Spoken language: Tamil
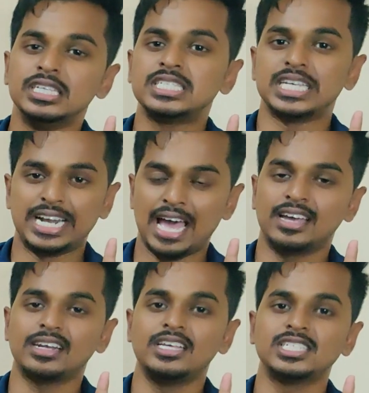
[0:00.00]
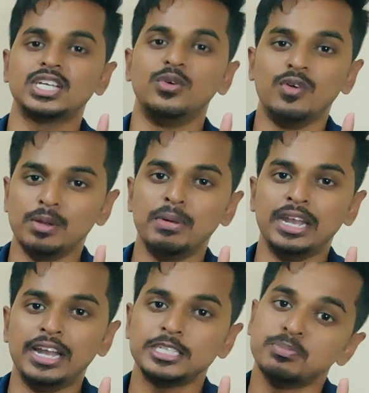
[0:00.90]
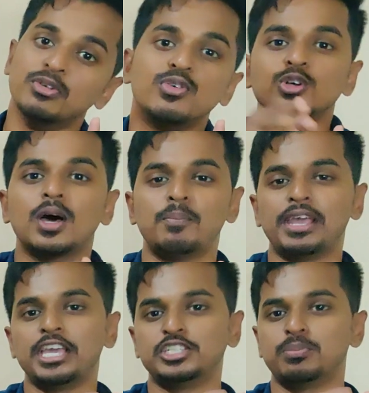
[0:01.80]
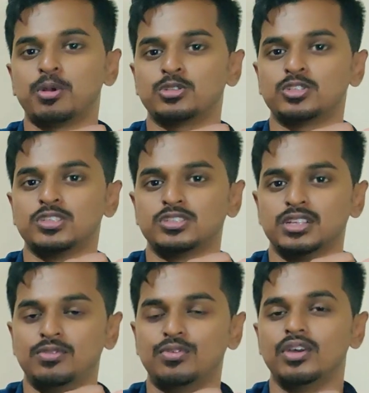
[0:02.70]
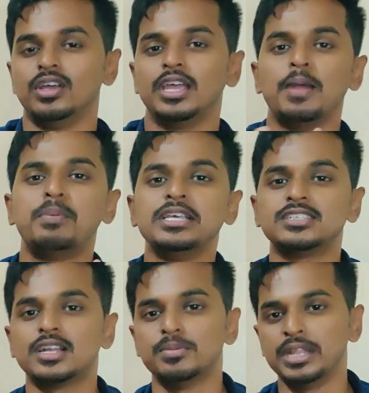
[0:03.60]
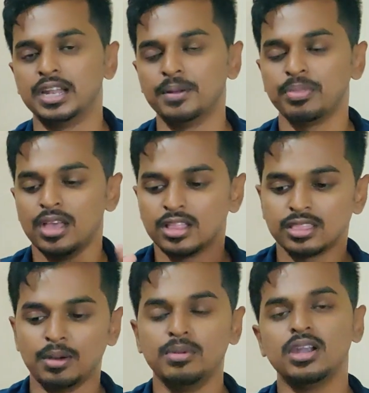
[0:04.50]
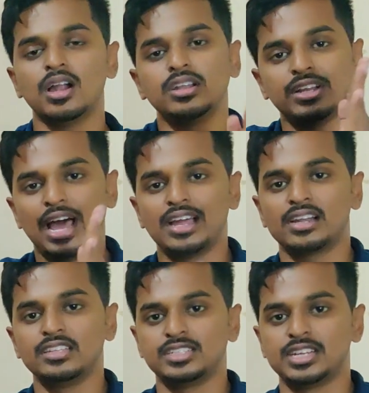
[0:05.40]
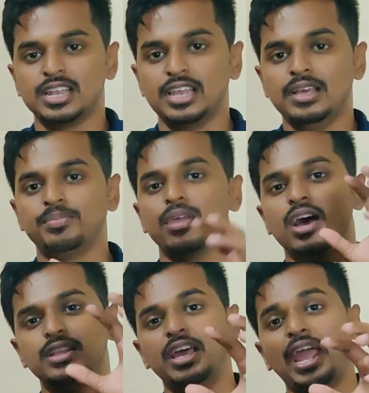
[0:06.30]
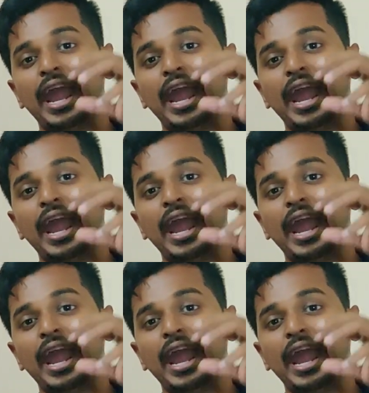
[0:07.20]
திஸ் ரேங்க் லிஸ்ட் வில் பி ரிலீஸ் பிஃபோர் த அப்ளிகேஷன் ப்ராசஸ் இட் செல்ஃப் எப்படி சார் அப்படின்னா தமிழ்நாடு ரேங்க் லிஸ்ட் அதை